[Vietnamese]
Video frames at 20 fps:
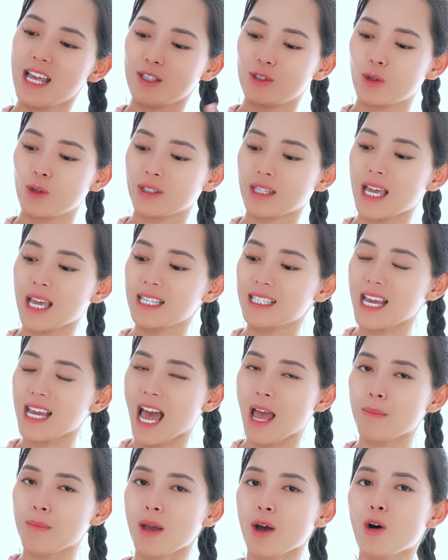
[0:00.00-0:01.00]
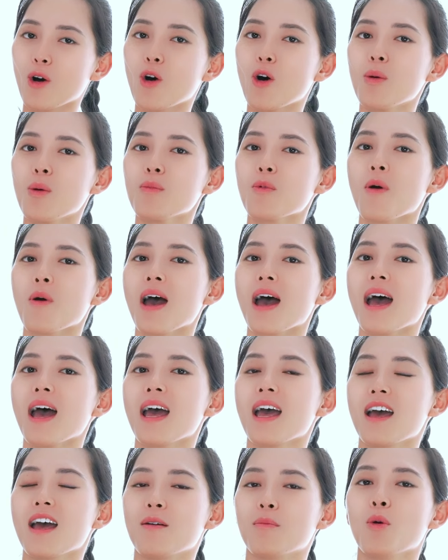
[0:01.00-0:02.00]
rồi tay trái mẹ ôm qua
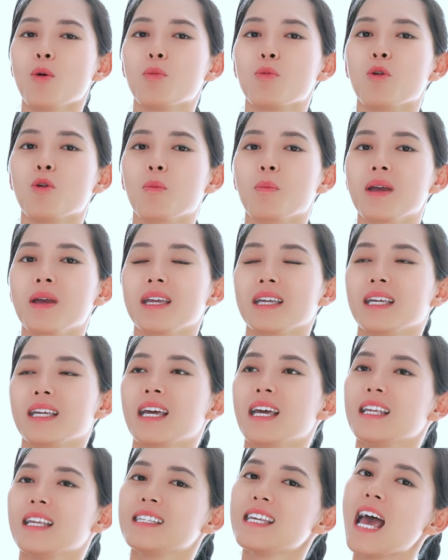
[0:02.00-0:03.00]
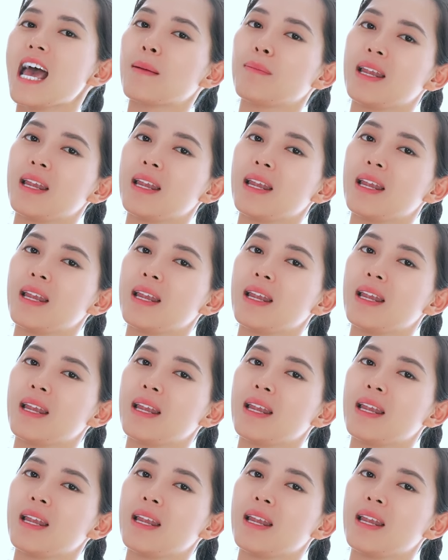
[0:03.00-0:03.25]
bụng của mình, chạm